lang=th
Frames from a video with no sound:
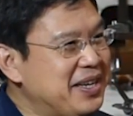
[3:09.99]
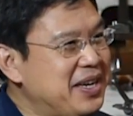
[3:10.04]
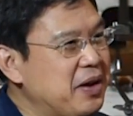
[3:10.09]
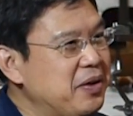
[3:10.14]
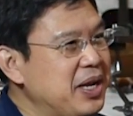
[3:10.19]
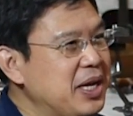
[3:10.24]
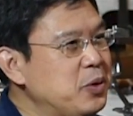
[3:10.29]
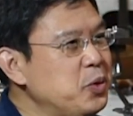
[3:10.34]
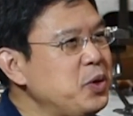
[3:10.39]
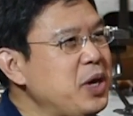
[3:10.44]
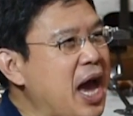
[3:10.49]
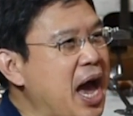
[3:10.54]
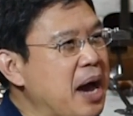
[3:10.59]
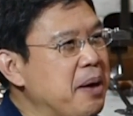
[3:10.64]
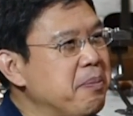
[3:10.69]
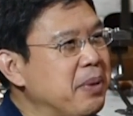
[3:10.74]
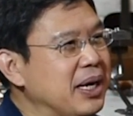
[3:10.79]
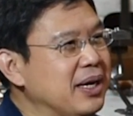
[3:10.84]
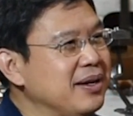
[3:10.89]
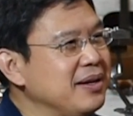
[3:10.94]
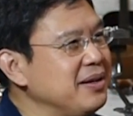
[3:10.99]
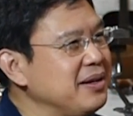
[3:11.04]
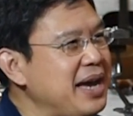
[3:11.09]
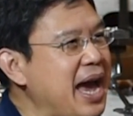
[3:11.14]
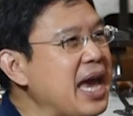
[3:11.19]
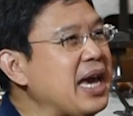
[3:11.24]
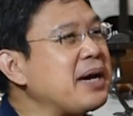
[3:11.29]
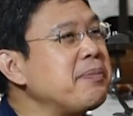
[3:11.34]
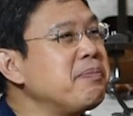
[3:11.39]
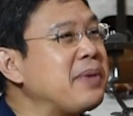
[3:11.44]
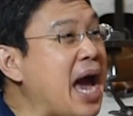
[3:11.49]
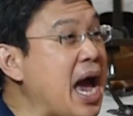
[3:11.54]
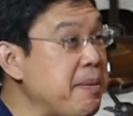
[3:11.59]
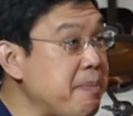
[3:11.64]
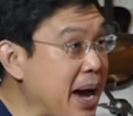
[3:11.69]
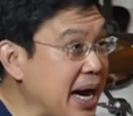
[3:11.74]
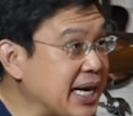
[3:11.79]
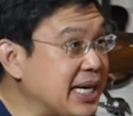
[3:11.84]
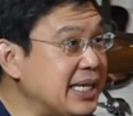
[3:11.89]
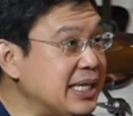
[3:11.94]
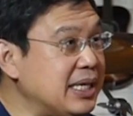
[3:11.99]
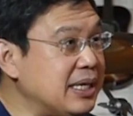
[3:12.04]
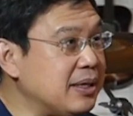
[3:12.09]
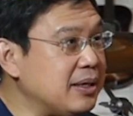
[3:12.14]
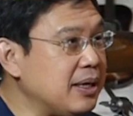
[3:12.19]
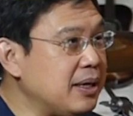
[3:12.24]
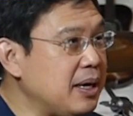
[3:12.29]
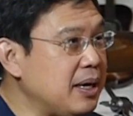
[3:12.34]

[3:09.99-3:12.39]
เดี๋ยวนี้ทุกอย่างมันง่ายมากขึ้น